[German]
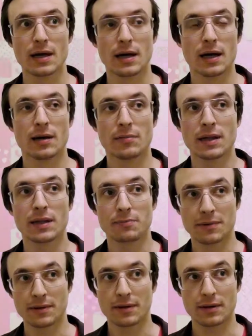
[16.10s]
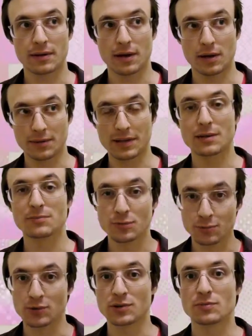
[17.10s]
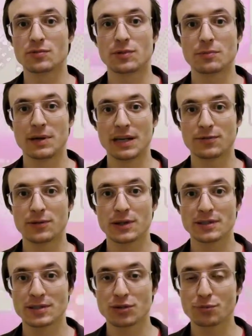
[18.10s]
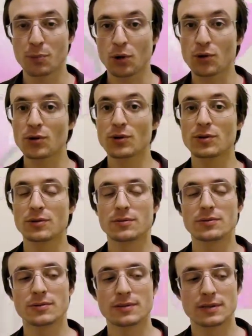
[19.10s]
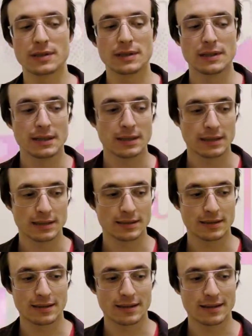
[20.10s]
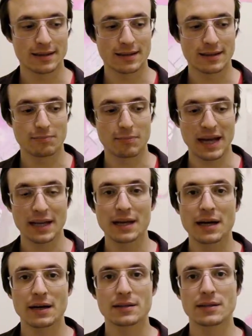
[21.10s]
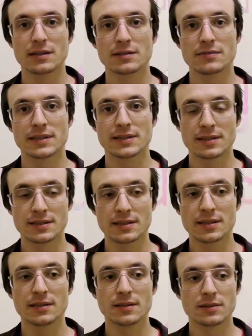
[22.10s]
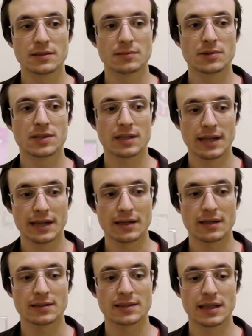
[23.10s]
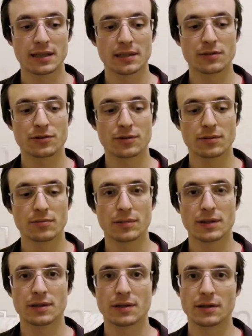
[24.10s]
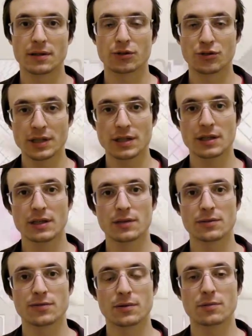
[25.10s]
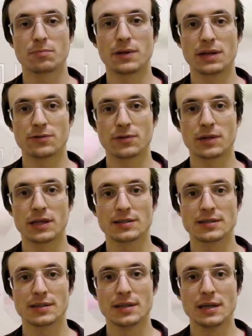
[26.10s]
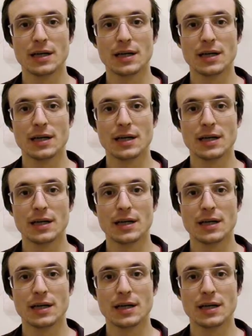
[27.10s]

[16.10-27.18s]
äh, ich habe hier am Symposium über Playfulness gesprochen und äh, meine Herangehensweise ist die, dass ich mich seit längerer Zeit jetzt schon mit der Geschichte von Playfulness